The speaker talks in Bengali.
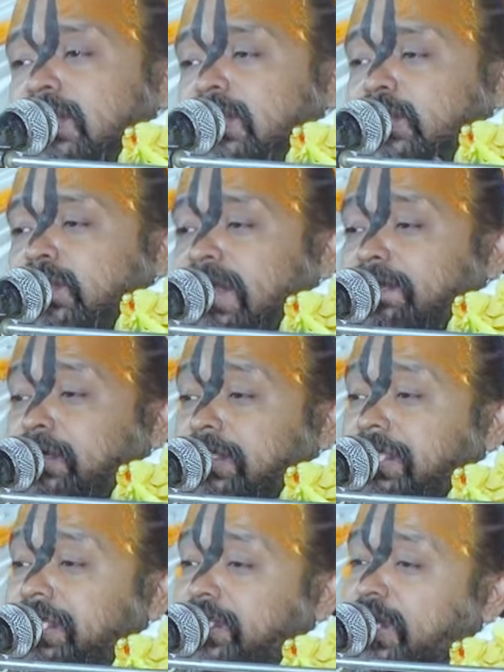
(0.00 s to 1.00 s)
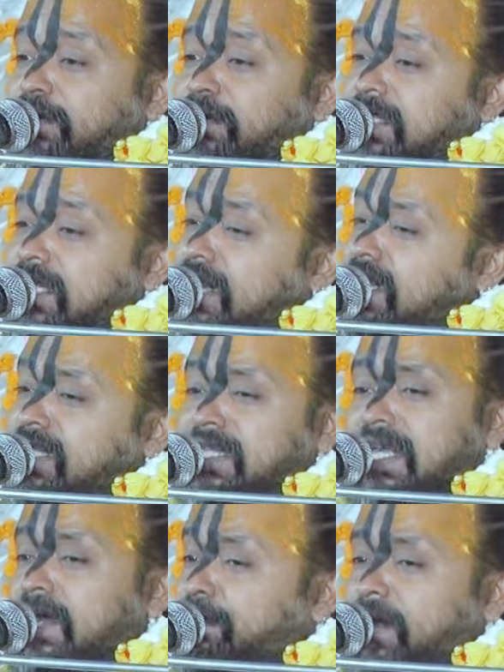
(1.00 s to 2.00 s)
দূরে বসে সব
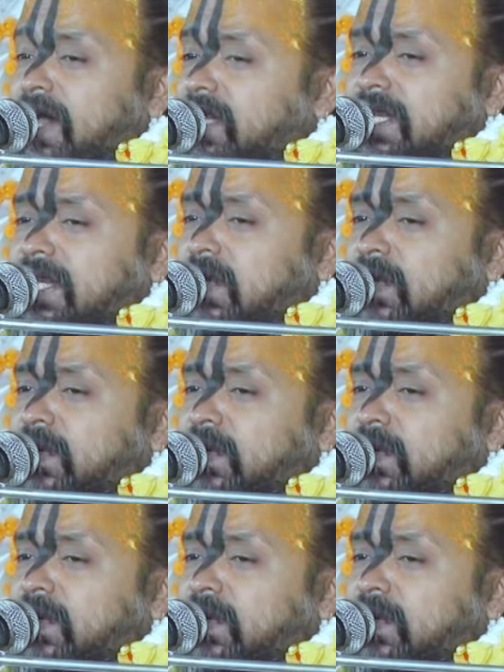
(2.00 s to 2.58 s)
জানিতে পাইল